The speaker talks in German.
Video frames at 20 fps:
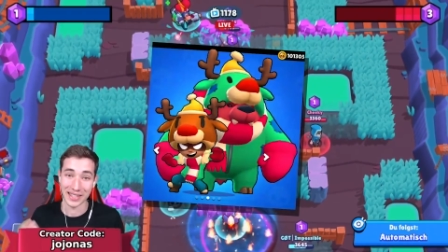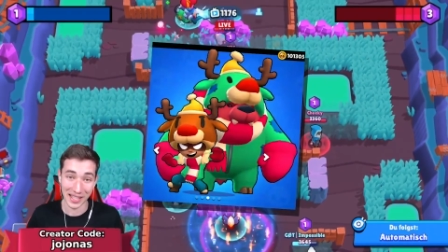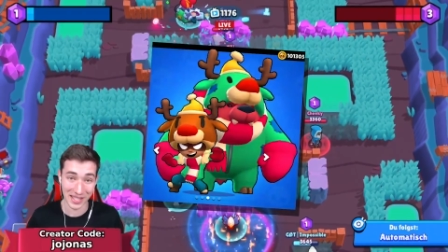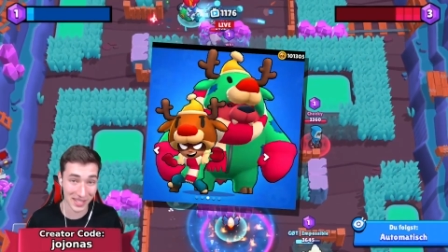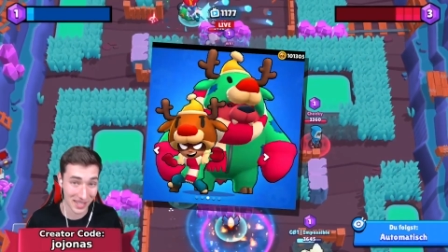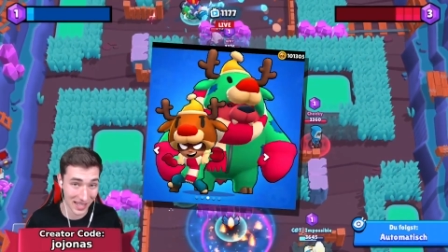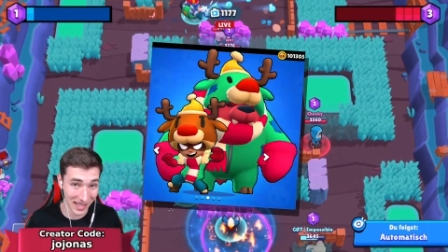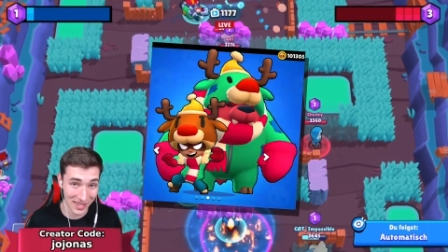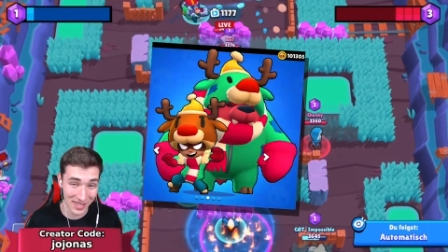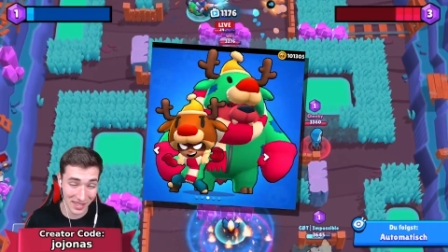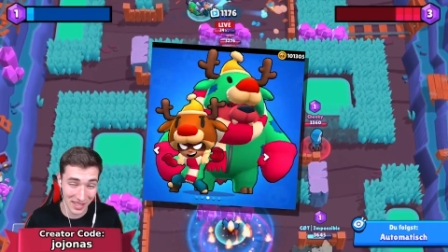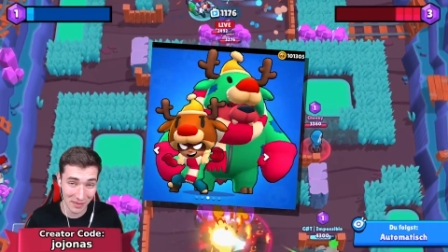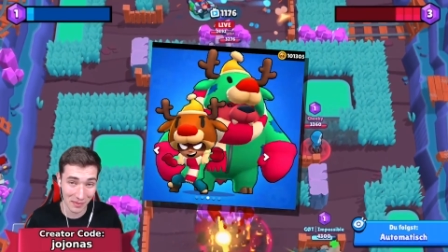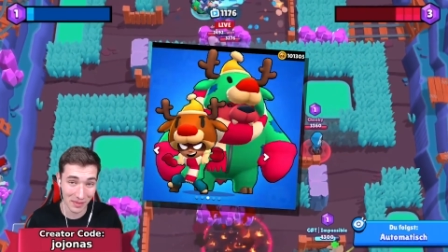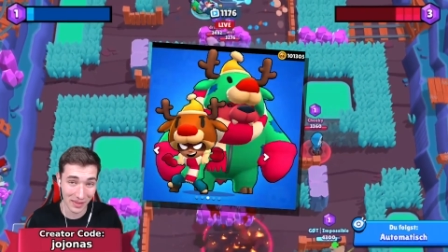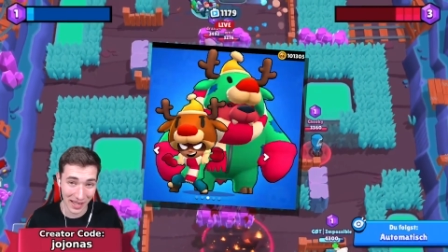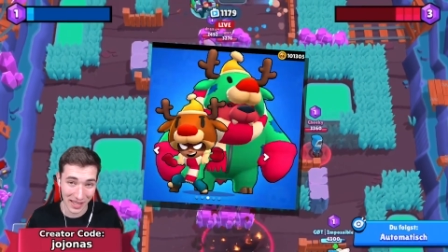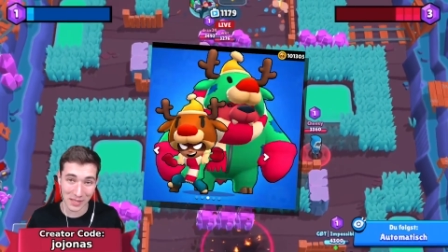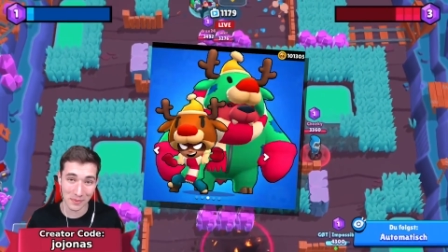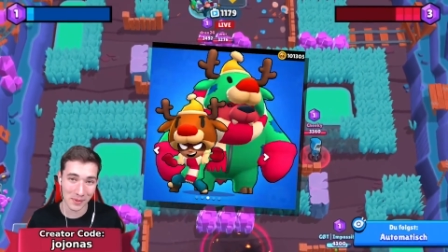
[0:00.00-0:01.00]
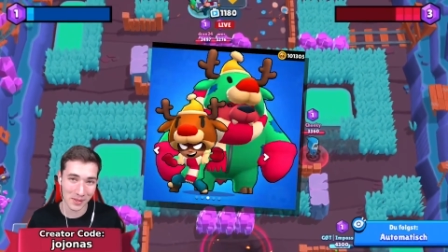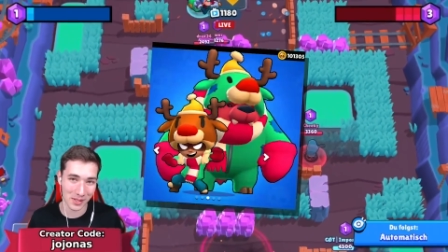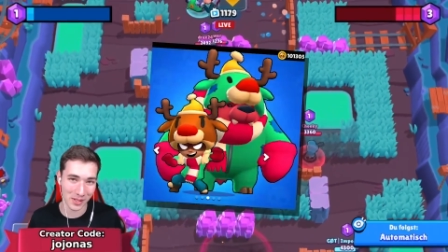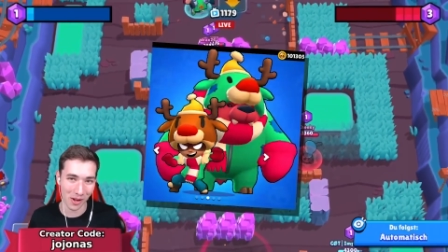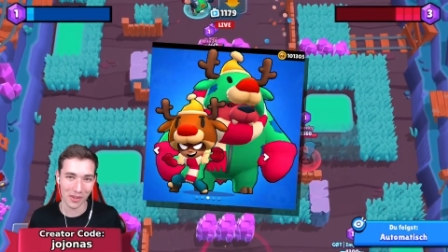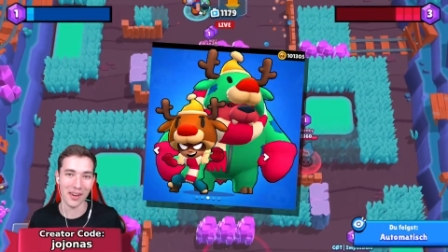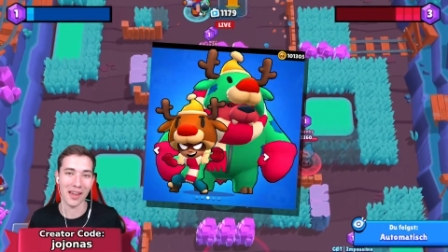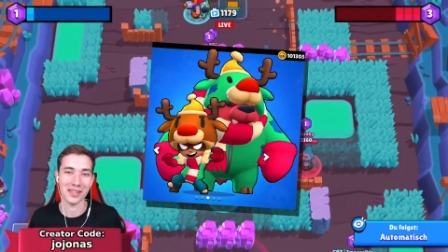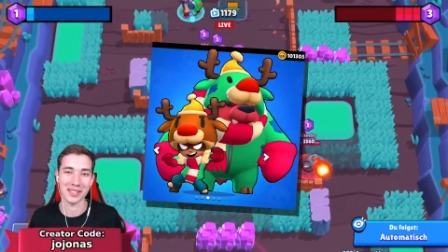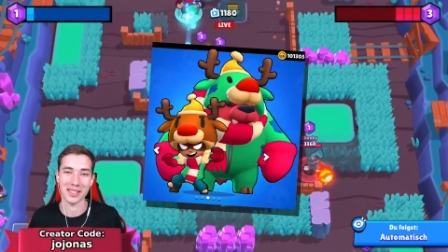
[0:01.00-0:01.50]
Der Skin sieht eben ganz
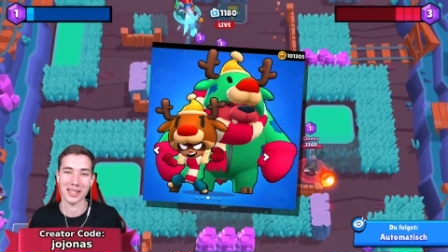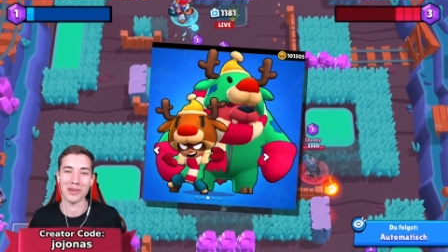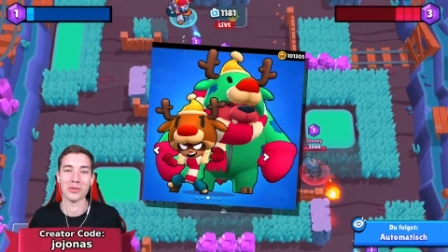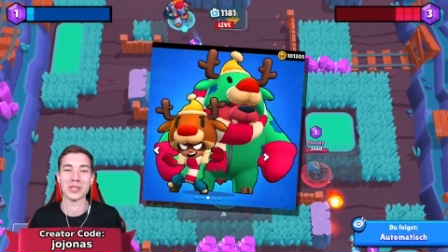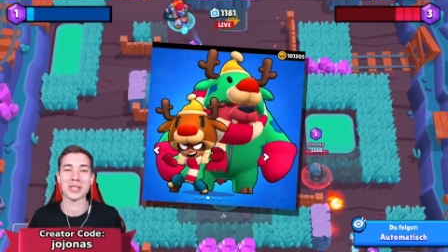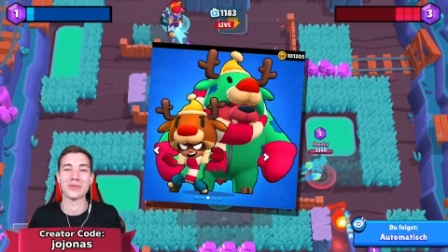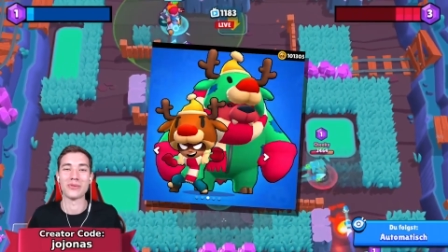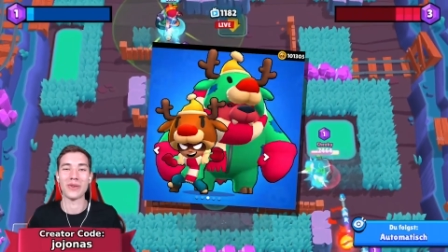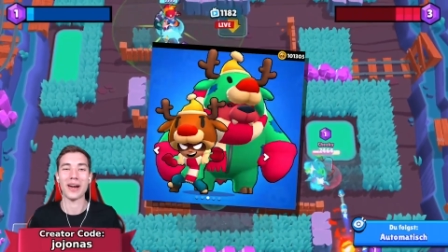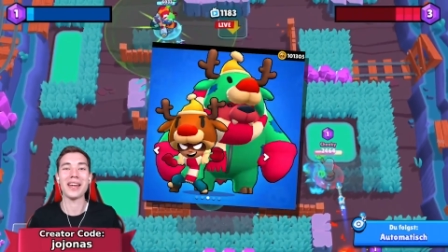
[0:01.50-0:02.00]
besonders aus,